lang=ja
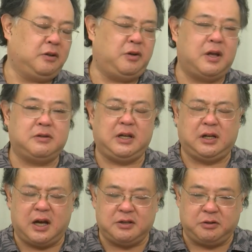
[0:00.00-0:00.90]
とりあえず
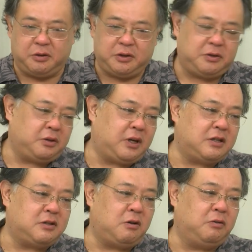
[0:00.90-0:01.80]
一回そういう
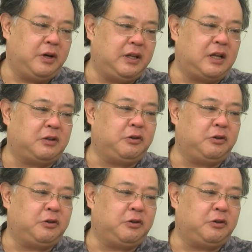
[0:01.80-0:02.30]
結論を得た